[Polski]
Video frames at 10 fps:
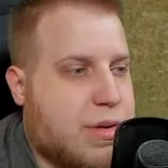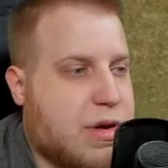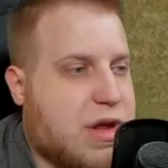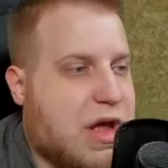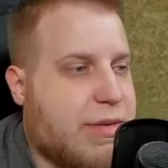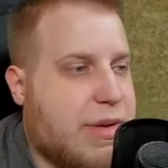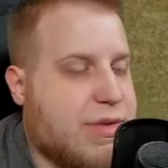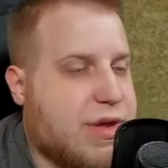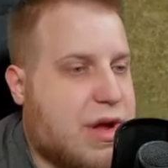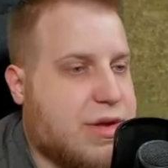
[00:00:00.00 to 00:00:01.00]
No i tak chyba
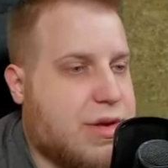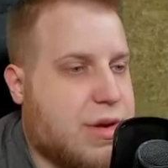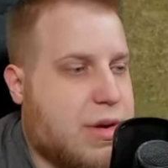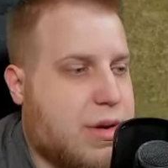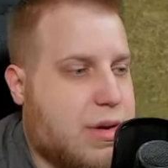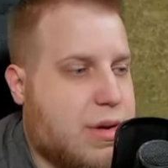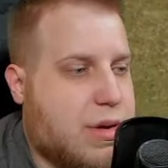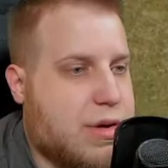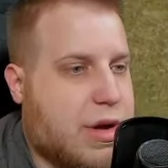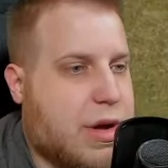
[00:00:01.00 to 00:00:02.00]
mi dali, nie?
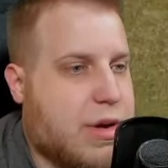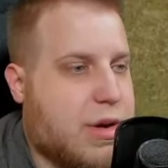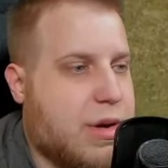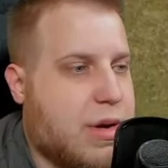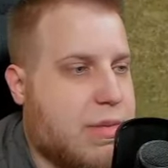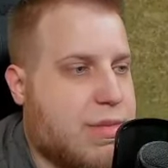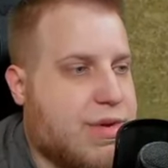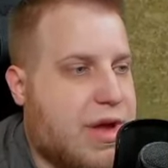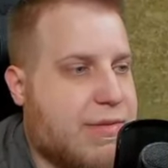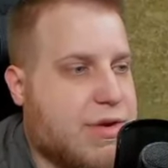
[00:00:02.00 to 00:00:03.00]
Czekaj, bo
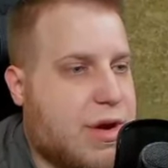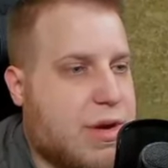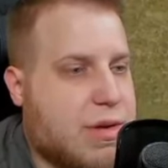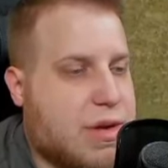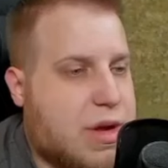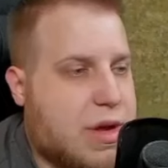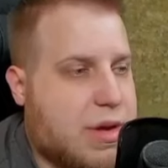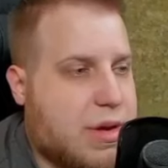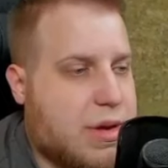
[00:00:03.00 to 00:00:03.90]
dałem wczoraj konta.